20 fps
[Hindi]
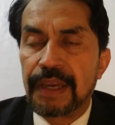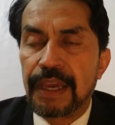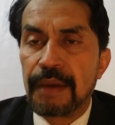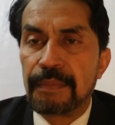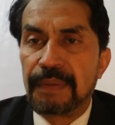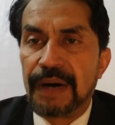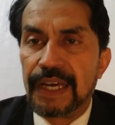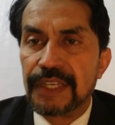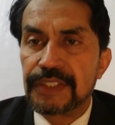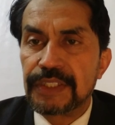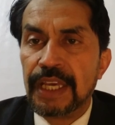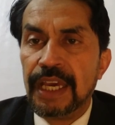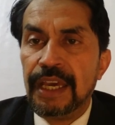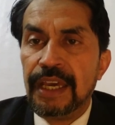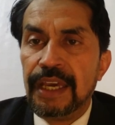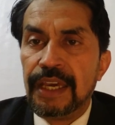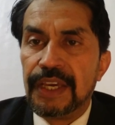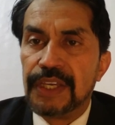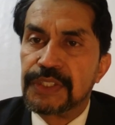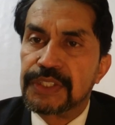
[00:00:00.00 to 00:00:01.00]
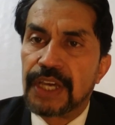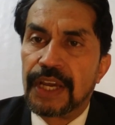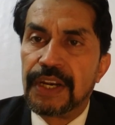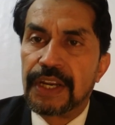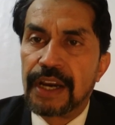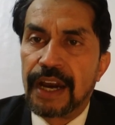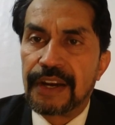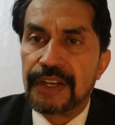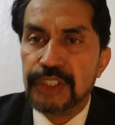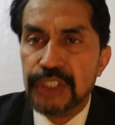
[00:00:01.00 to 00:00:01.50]
के पास इसका
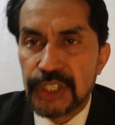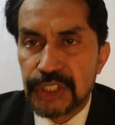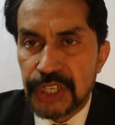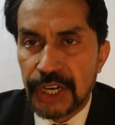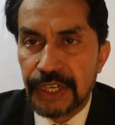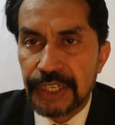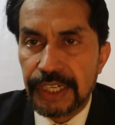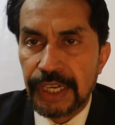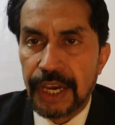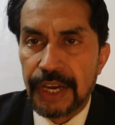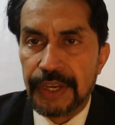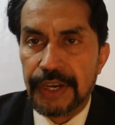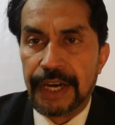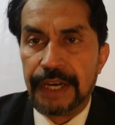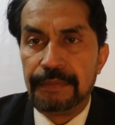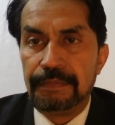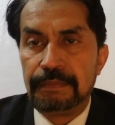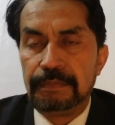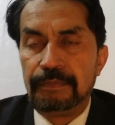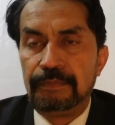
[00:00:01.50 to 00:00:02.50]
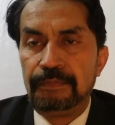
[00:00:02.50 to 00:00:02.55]
निकाह रजिस्टर्ड किया जाए